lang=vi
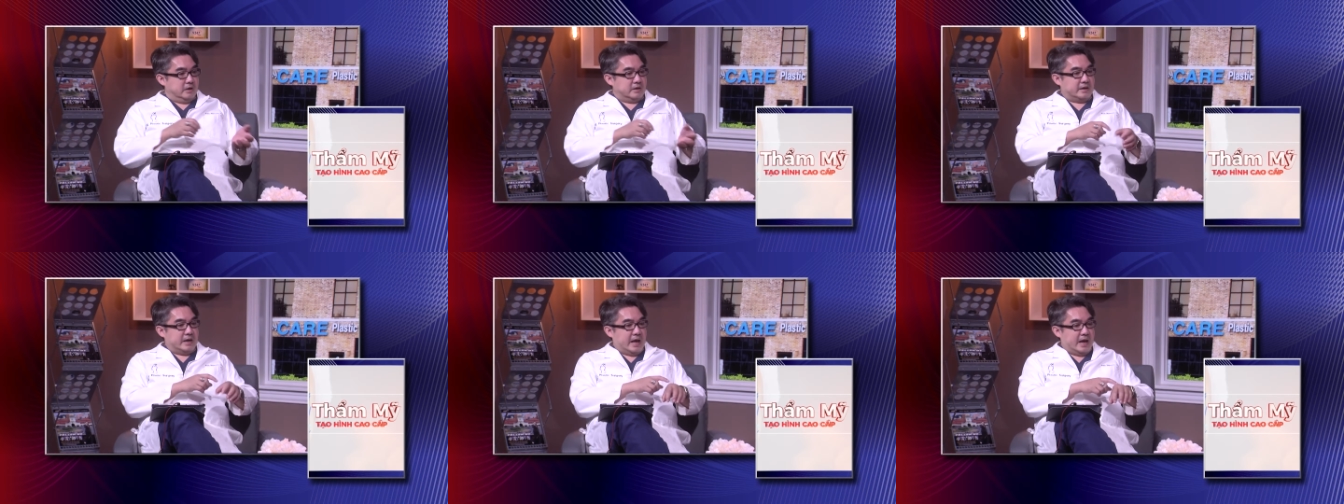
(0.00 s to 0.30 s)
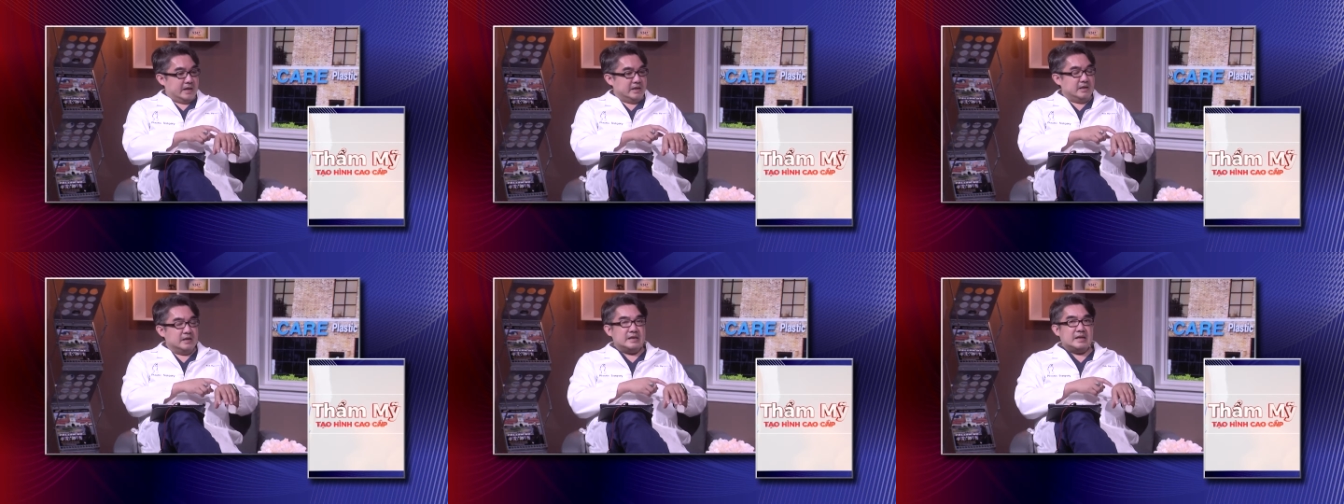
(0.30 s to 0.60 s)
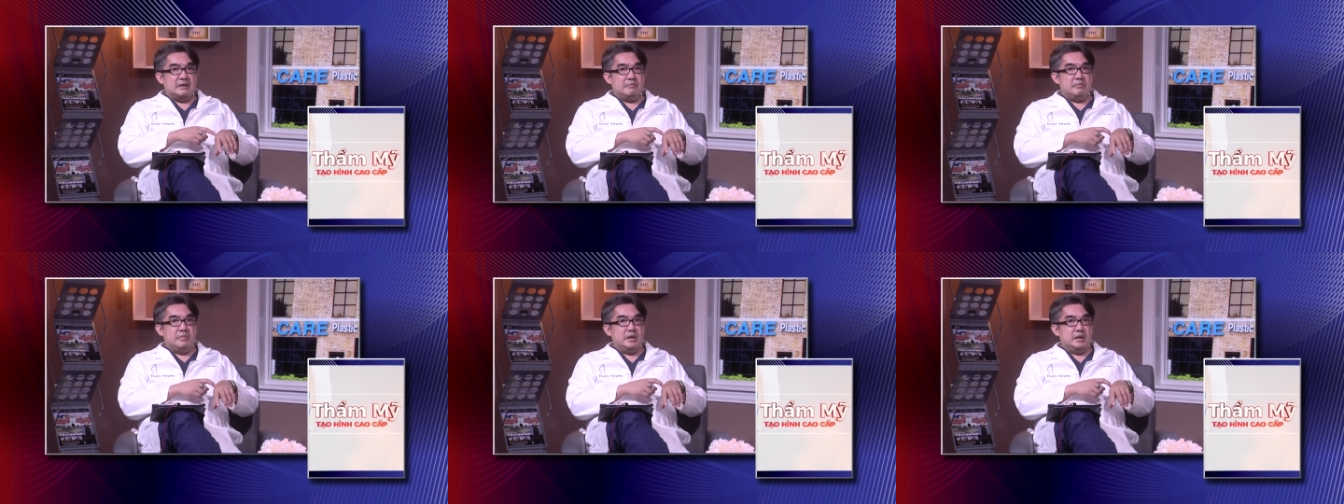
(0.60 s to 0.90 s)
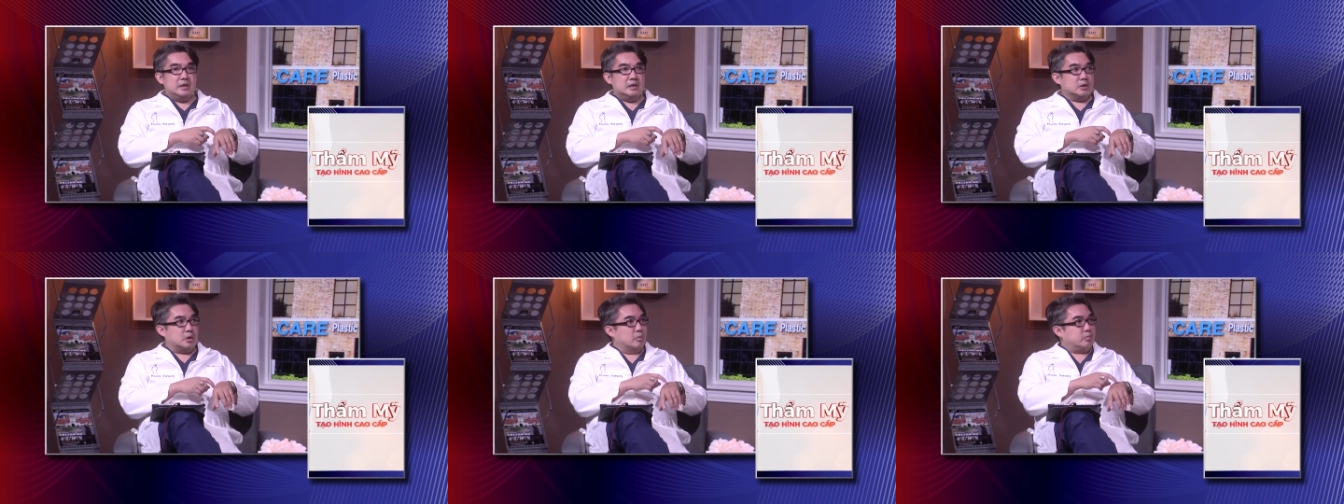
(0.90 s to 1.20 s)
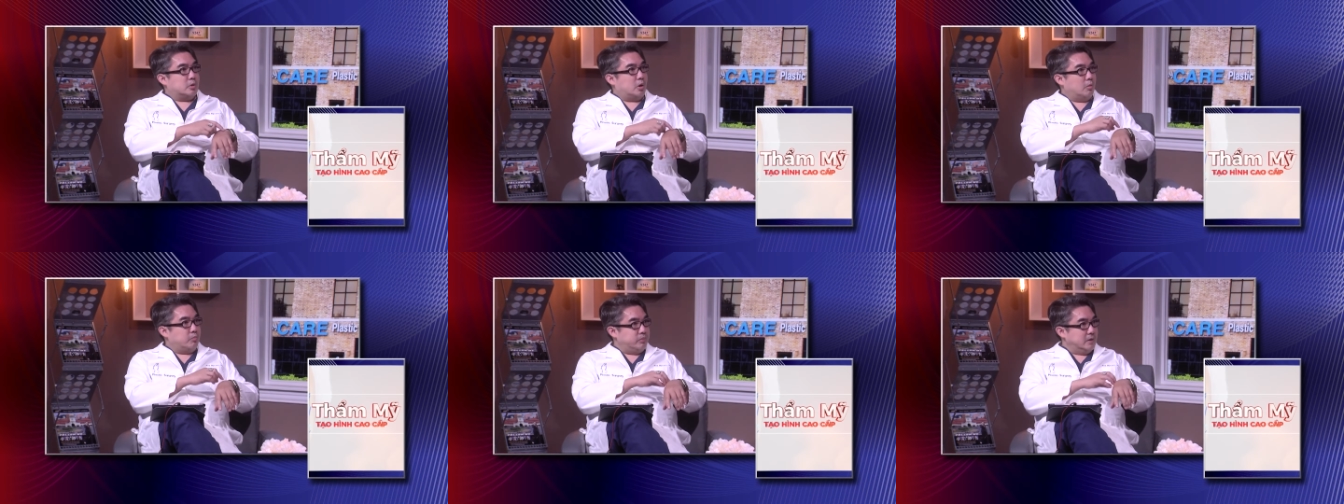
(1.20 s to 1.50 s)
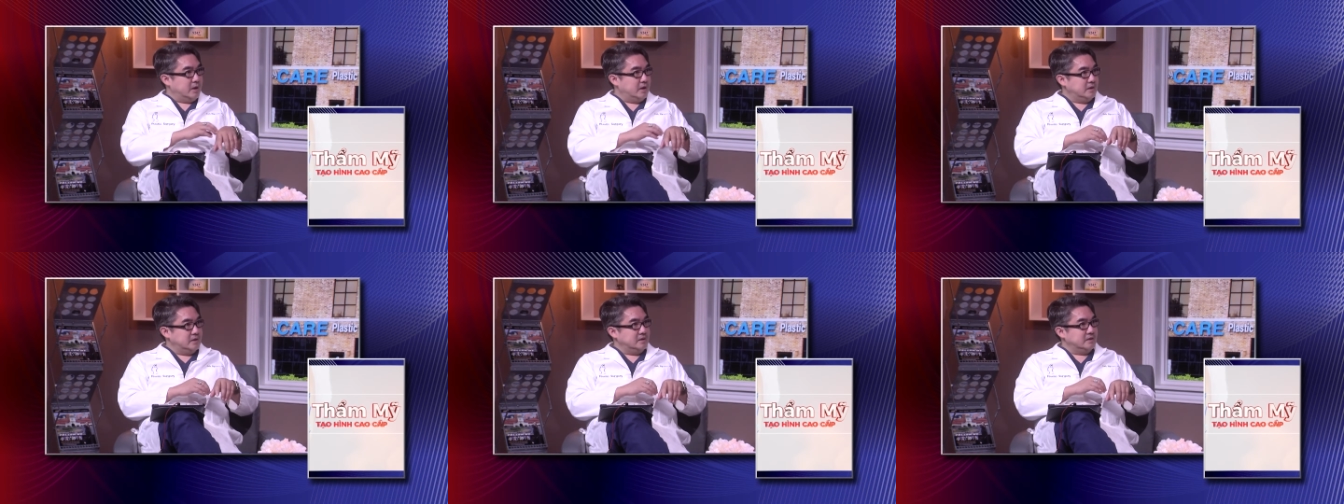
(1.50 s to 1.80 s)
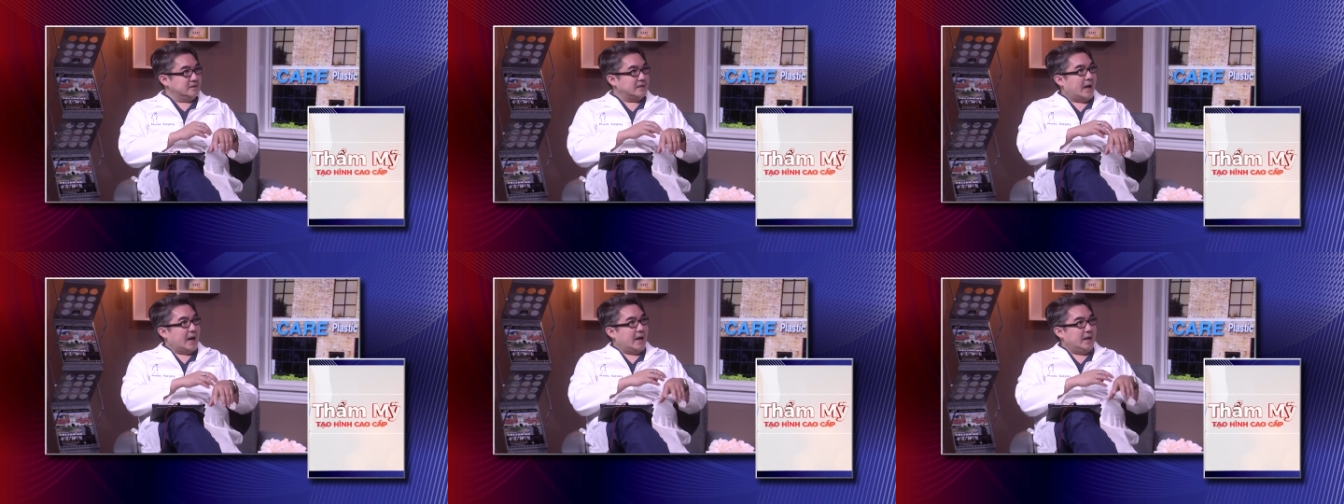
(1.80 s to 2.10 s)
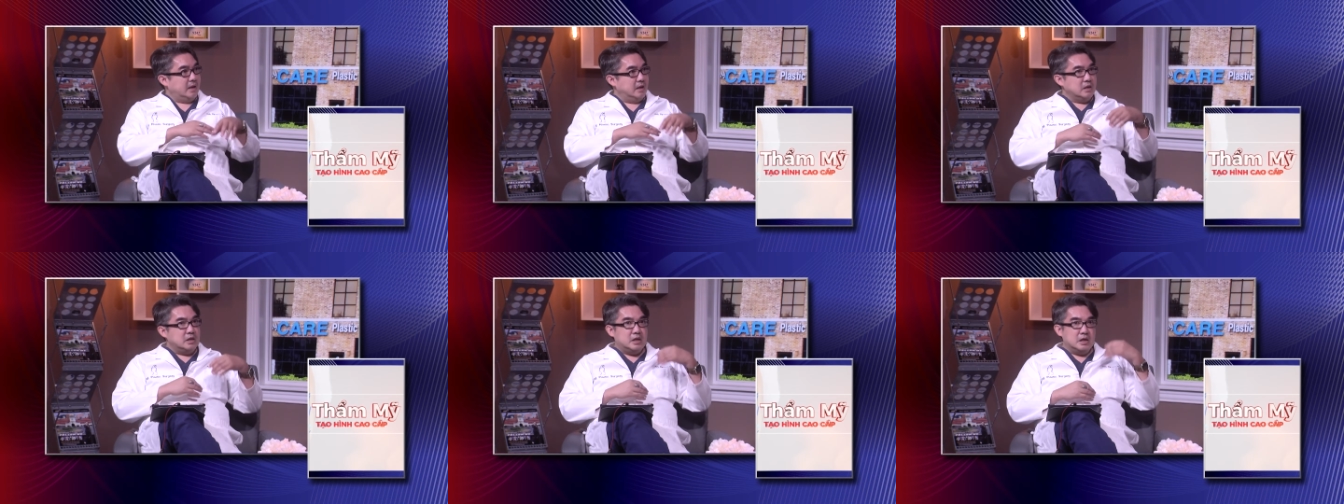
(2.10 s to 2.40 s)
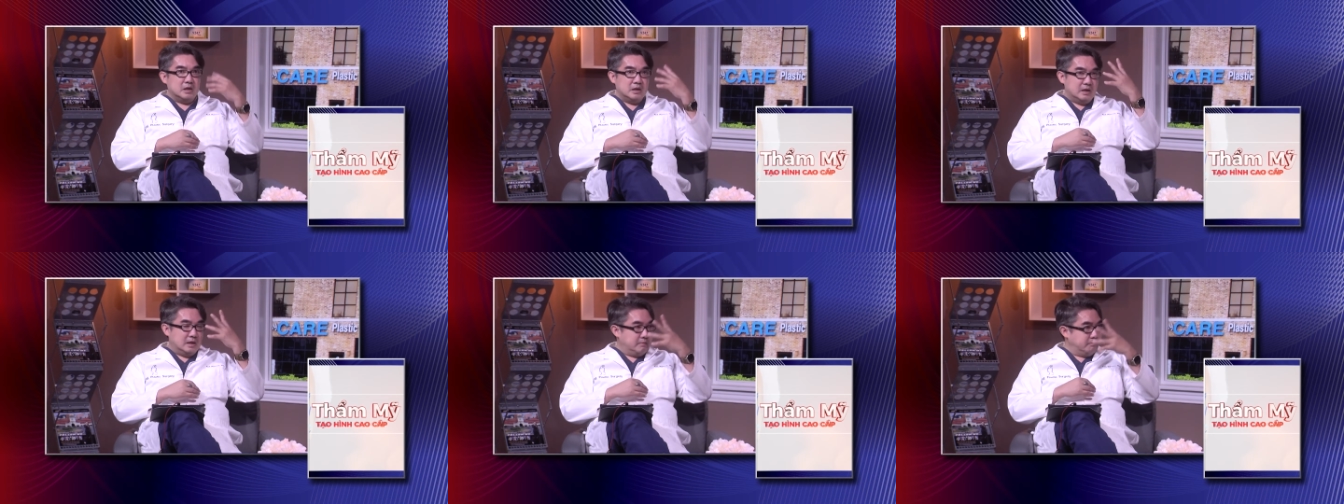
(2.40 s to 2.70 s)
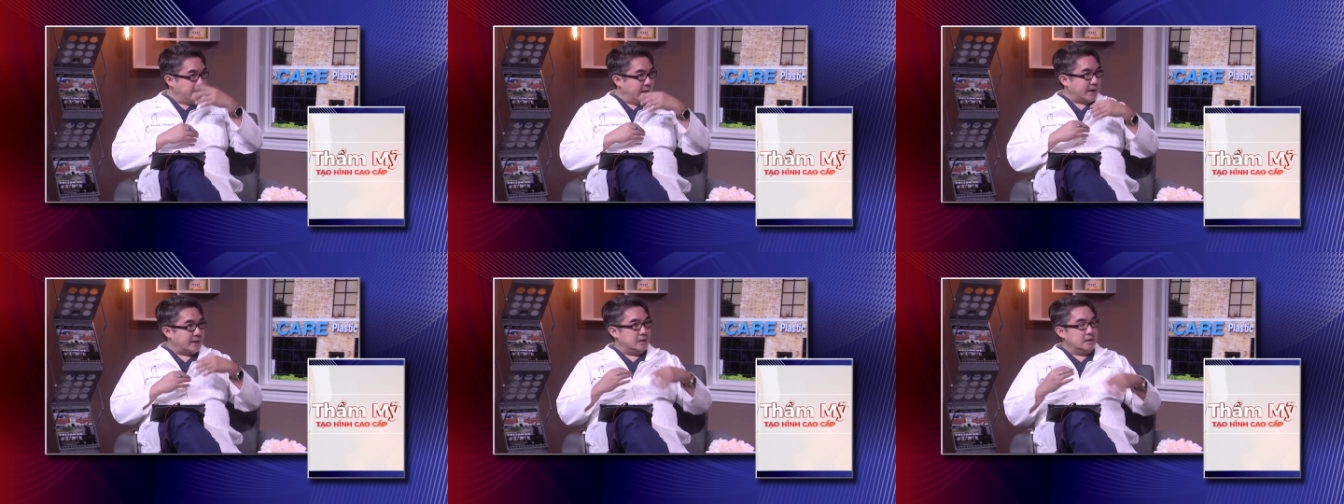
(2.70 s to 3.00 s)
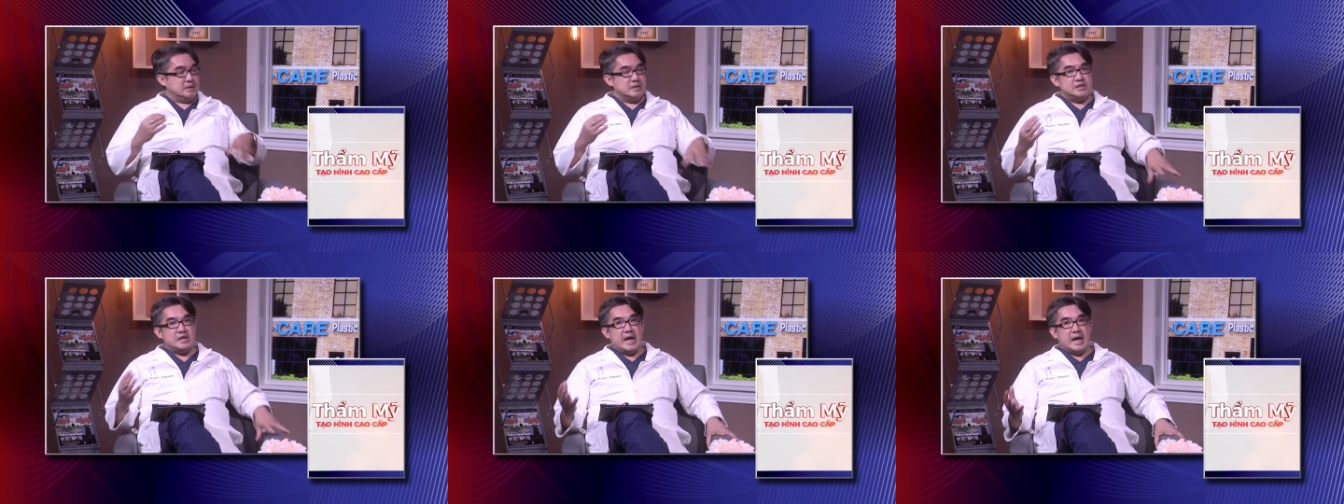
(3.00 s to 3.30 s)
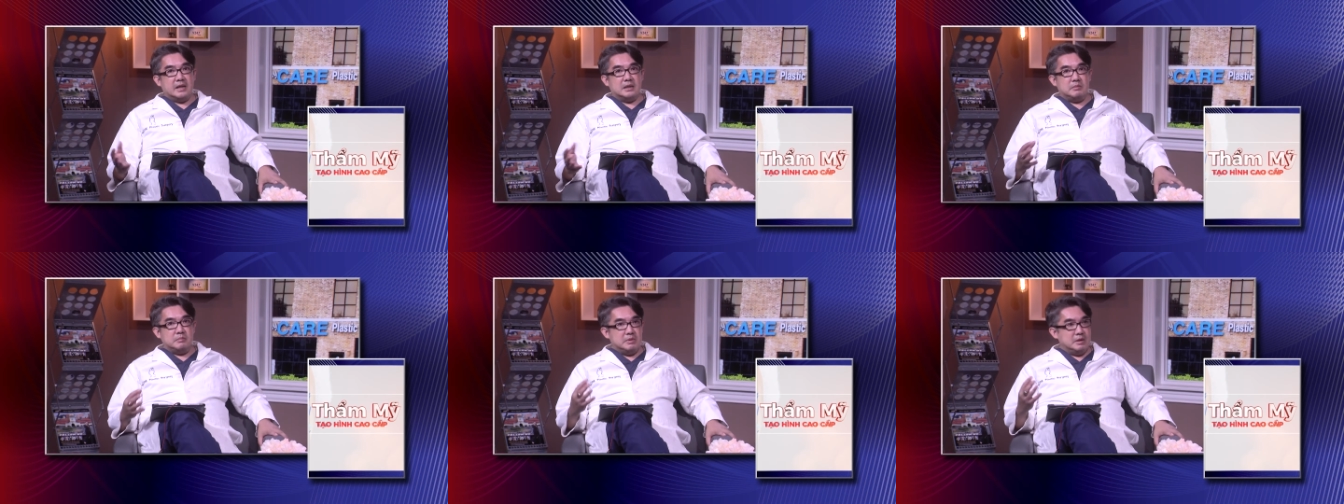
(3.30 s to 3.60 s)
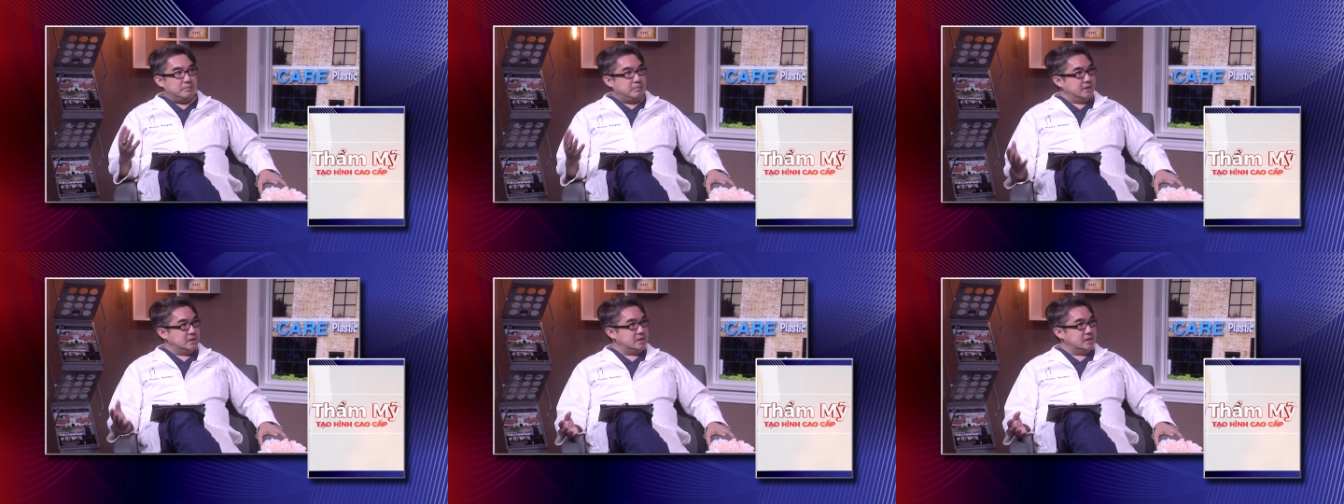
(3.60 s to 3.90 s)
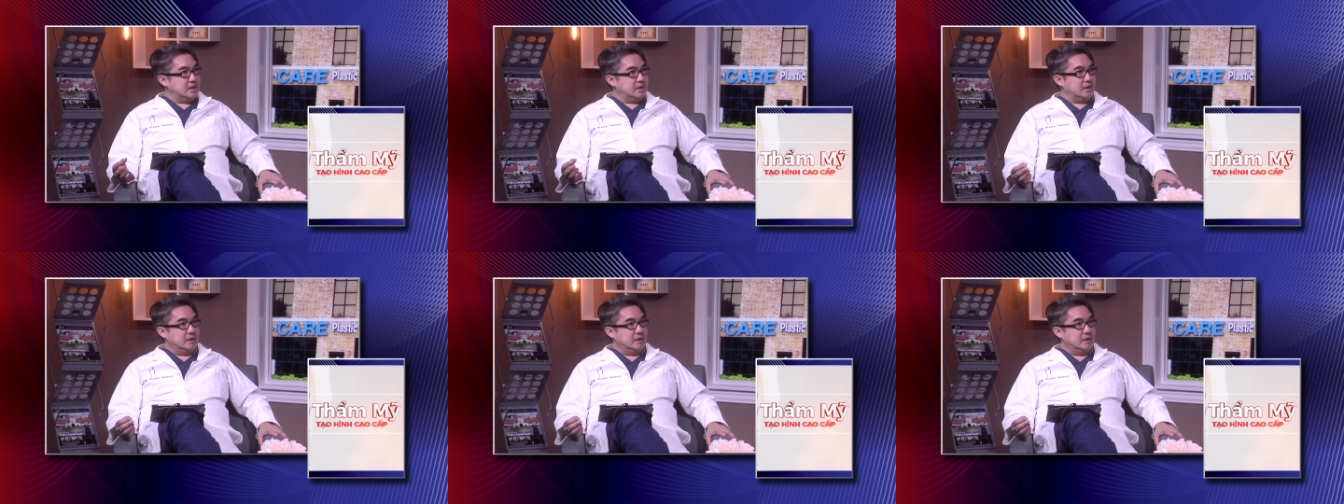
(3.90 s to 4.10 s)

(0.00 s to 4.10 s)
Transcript: để những cái miếng cục cục lên tay lên chân lên mặt lên trán tùm lum hết trơn